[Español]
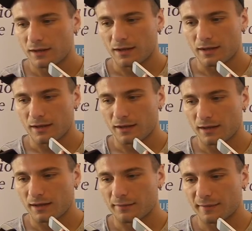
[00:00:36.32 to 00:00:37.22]

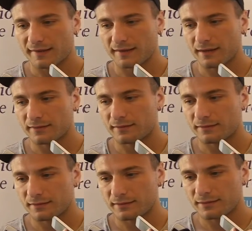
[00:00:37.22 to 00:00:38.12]
eh, el mister
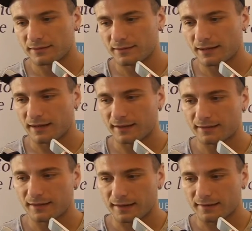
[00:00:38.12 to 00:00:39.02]
tiene,
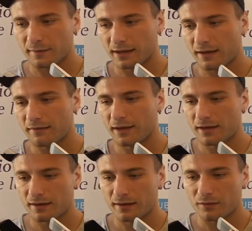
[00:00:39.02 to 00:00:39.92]
tiene, siempre que
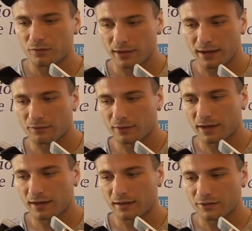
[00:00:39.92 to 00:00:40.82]
haber una,
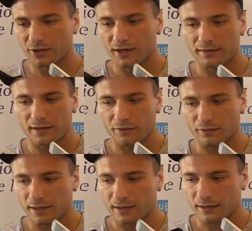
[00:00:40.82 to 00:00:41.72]
una scelta,
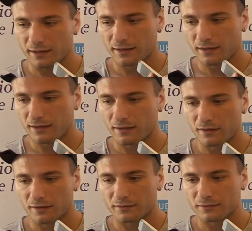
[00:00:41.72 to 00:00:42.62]

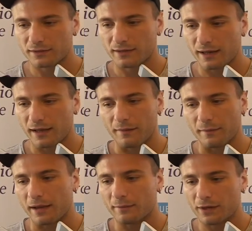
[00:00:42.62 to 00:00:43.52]
una,
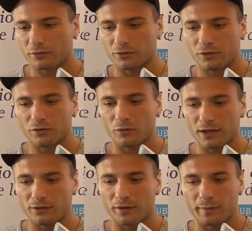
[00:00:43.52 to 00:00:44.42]
al, menos dos
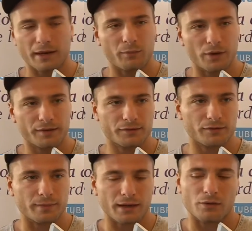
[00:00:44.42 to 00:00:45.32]
jugadores para puesto,
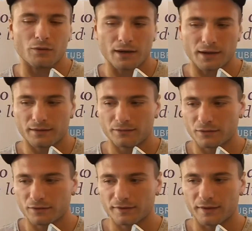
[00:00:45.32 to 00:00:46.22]
para jugar
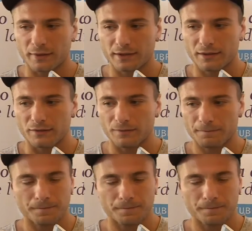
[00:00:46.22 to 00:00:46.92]
todo este partido.